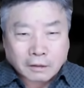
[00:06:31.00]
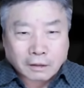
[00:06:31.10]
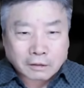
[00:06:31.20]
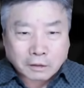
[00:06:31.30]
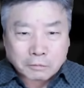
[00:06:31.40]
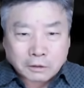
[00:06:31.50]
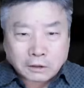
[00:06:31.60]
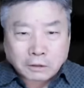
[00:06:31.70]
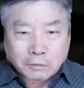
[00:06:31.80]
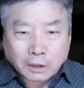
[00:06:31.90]
아 그러면
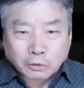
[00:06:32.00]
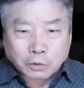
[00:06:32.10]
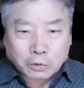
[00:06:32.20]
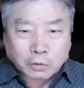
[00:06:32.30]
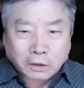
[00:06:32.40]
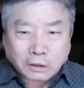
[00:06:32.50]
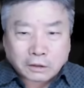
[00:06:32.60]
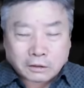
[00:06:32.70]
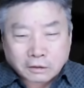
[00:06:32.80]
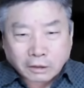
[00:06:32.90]
이재명하고 조국
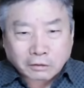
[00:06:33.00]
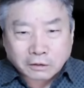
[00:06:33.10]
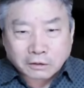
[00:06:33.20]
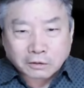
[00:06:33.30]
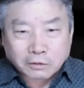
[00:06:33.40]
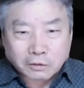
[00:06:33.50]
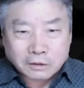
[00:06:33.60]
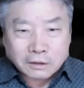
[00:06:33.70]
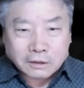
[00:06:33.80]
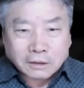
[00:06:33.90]
이, 이따위 것들은요